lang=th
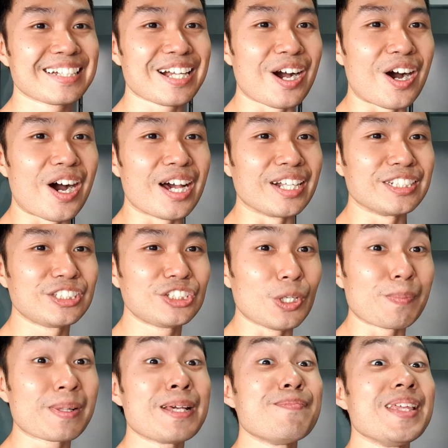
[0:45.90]
ก่อนจ
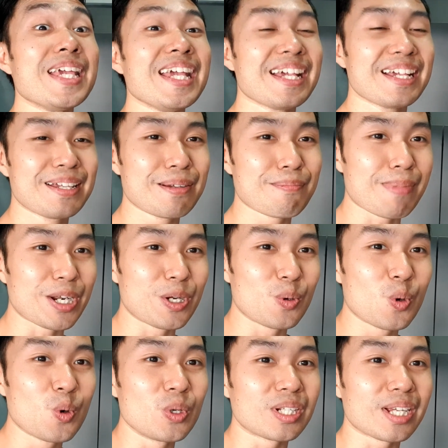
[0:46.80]
บคลิปนี้ มา
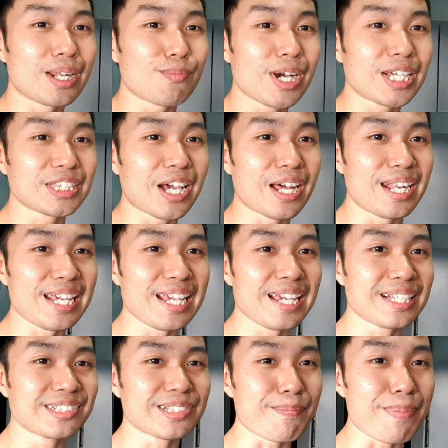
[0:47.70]
ดูหุ่นกันว่าตอน
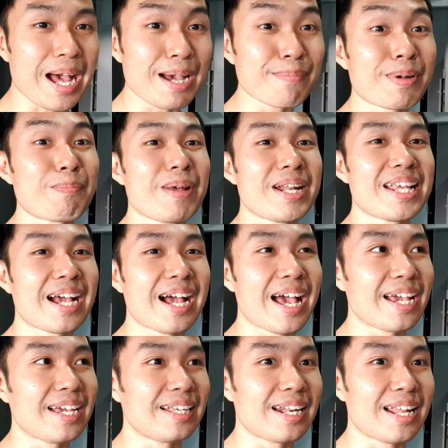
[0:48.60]
นี้สภาพมันเป็นยัง
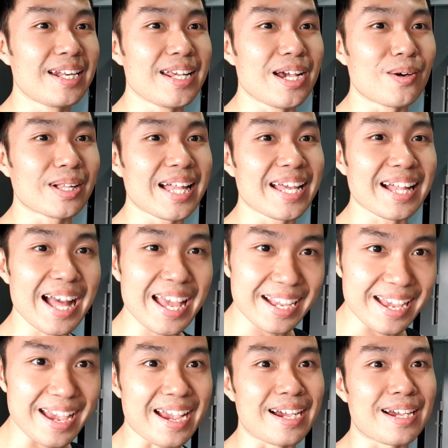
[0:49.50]
ไง แล้วเดี๋ยวใก
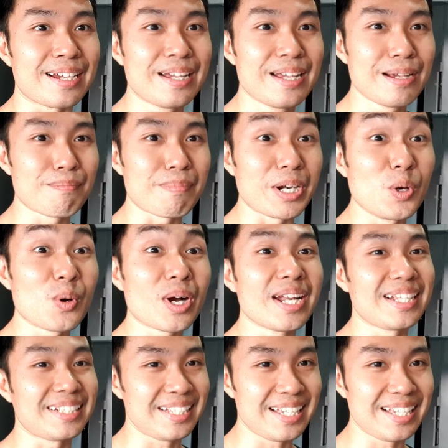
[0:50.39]
ล้ๆแข่งมาดูกั
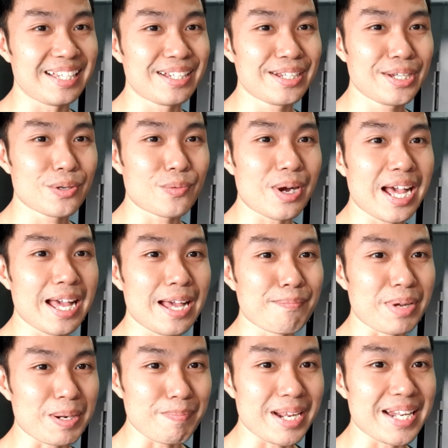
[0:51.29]
นอีกทีว่า
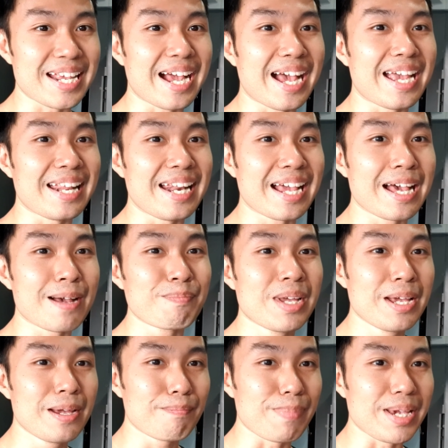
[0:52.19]
มันเป็นยังไงนะครับ
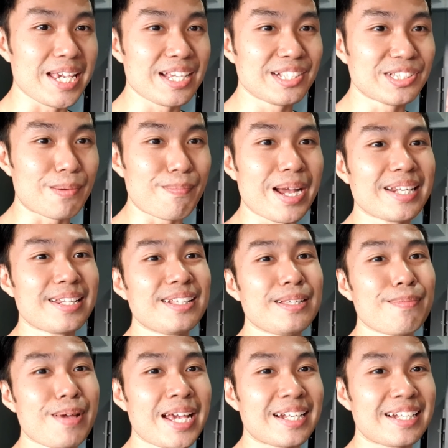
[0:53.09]
ปี
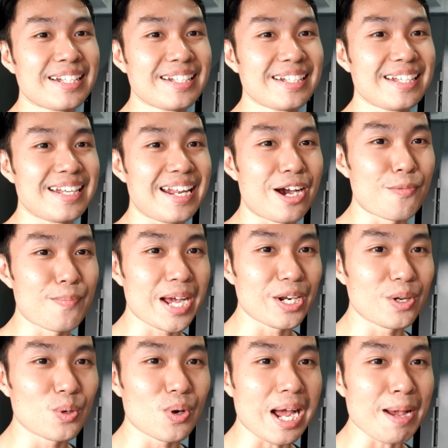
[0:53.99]
2021 เดี๋ยวมา
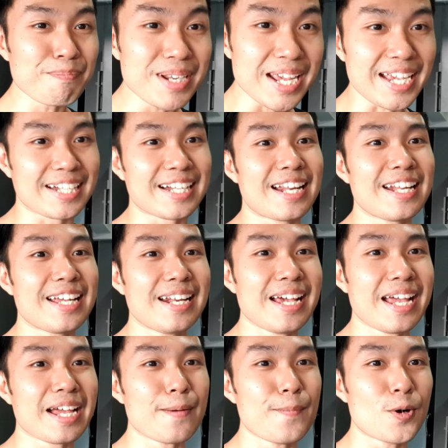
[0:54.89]
ดูอัปเดตกัน
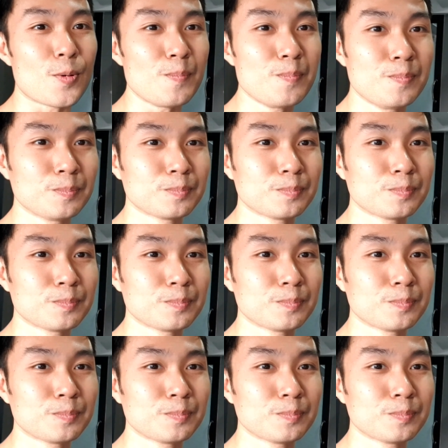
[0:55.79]
เรื่อยๆครับผม